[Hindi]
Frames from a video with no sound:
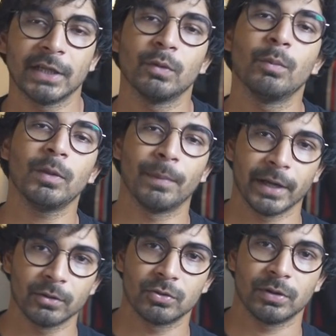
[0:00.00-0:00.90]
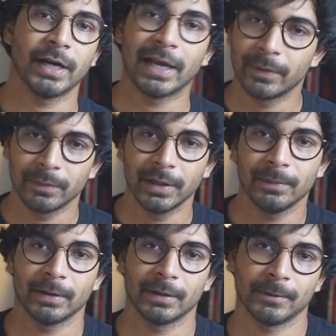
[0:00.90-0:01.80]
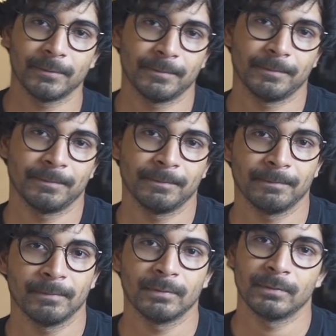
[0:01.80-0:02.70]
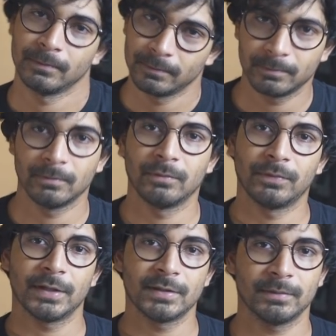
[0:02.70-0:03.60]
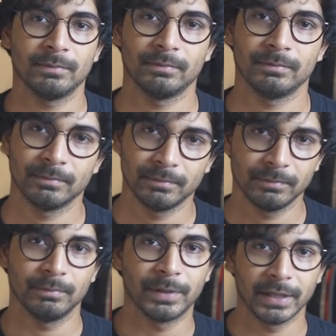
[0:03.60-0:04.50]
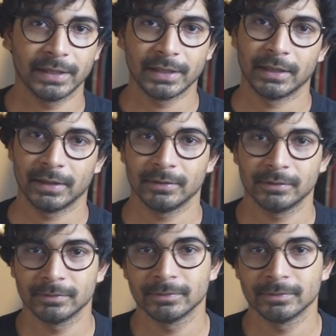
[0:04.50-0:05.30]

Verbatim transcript: है कि वो बहुत बड़े हो चुके हैं डाइपर भी नहीं पहनते फर्ज बढ़ते जाता है